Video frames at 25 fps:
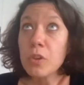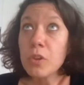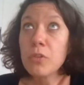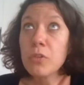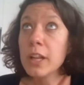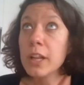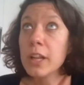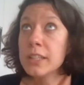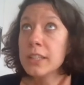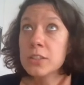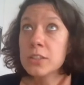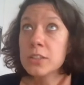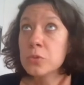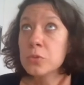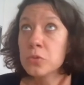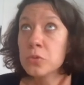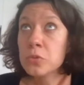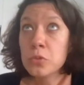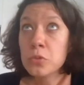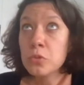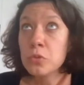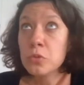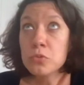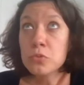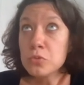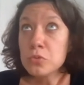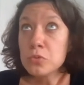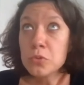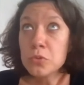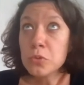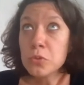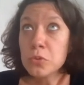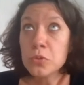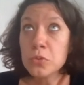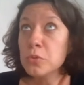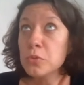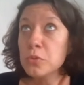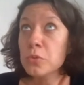voilà des choses que
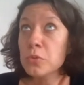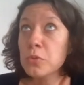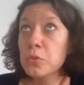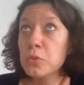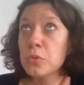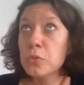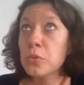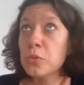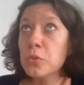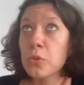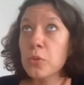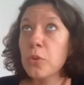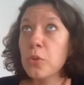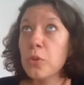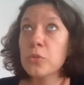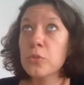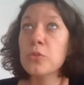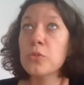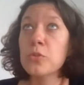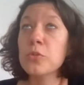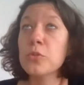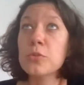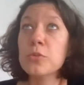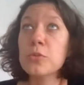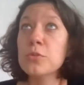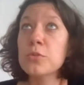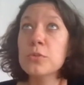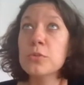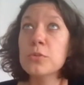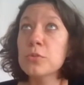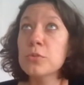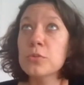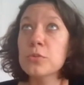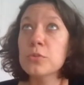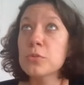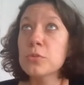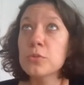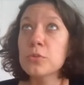nous, euh, en, tant
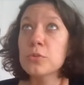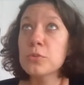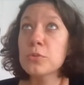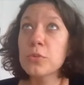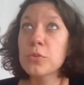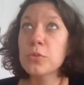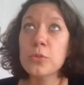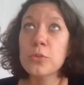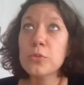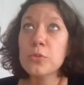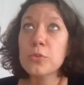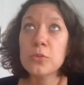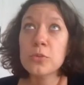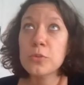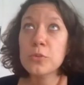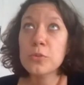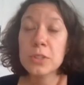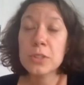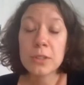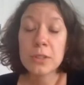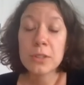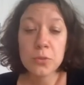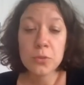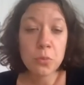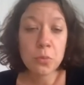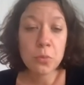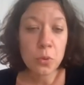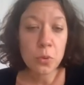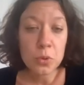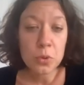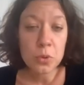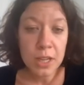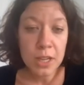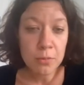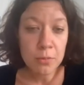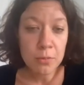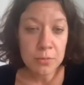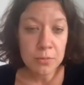que, en tant que chef de
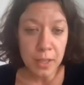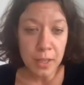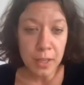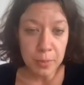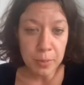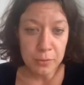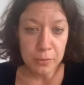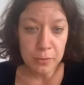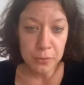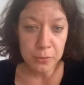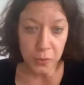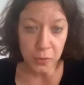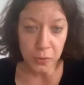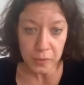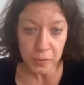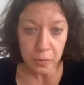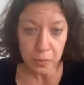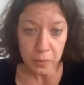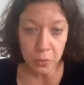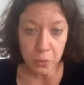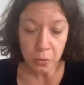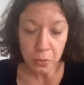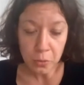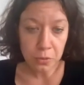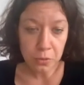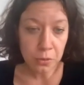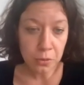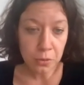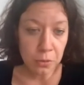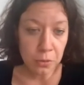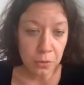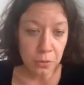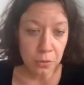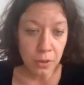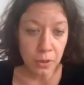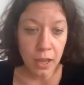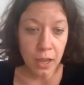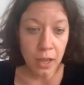projet, on n'a pas forcément.
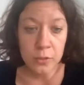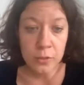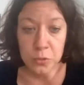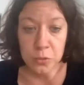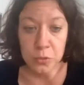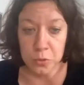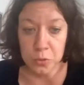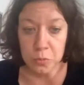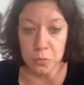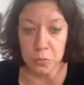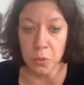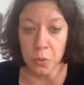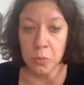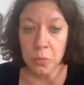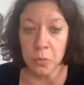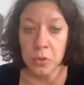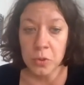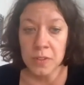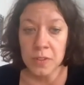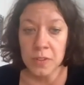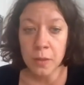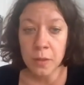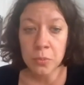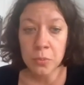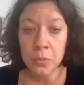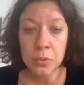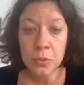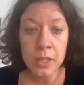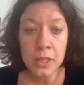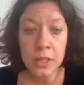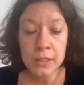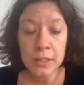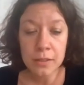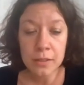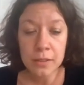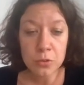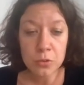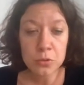Euh, à d'autres moments, ça peut
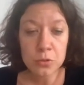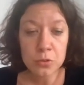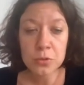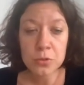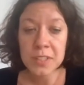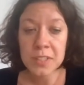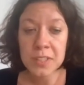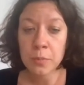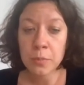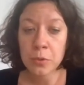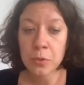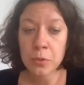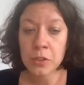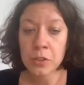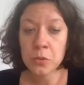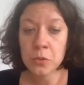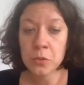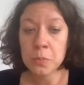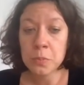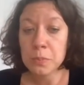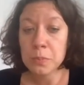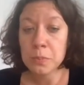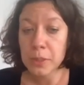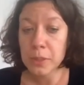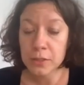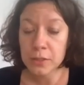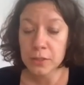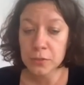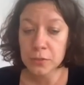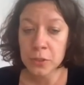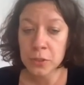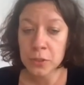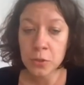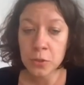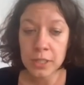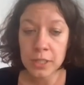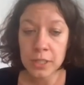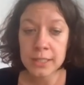être, l'enjeu, ça peut être de
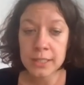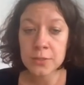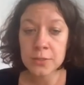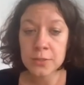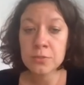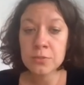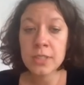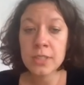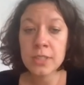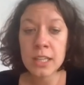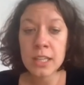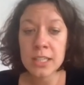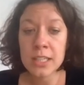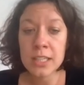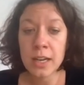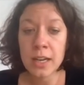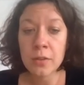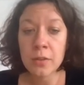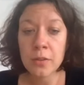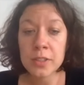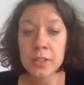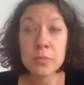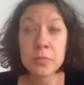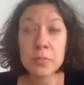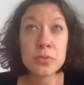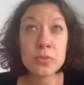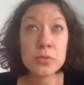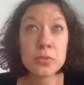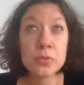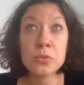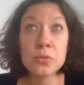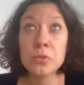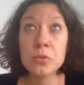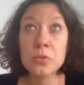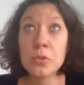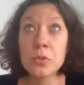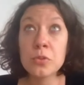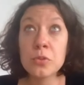préfigurer des usages. Et là, on est plus
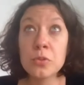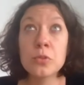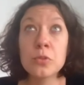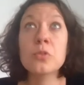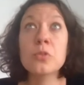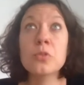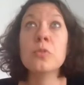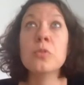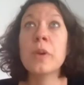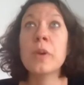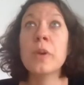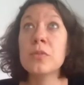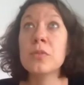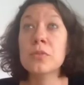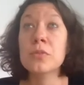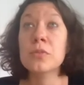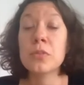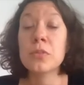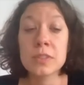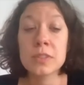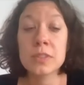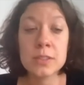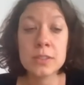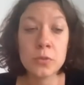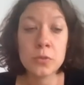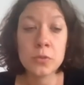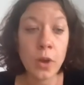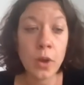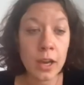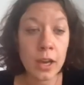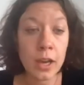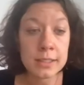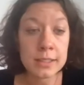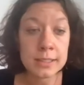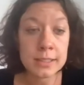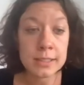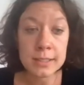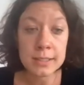sûr de l'occupation transitoire
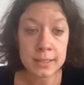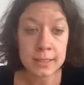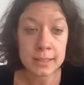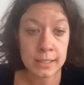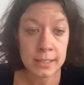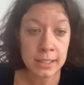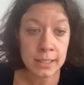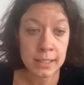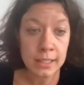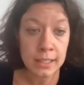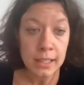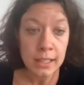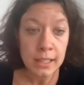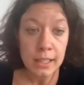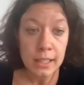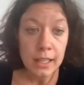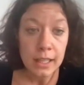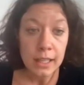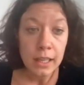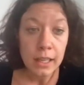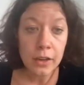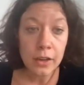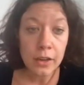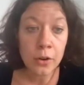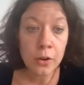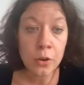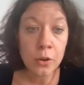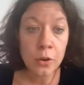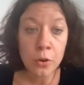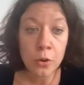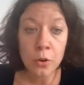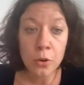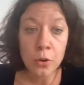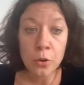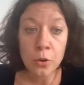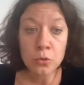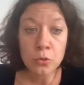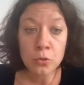artistique
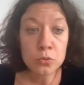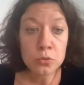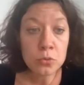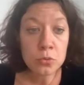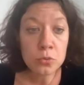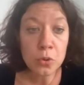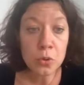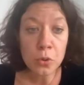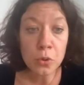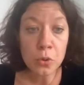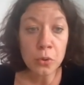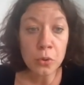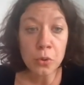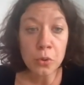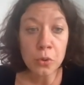euh, ou,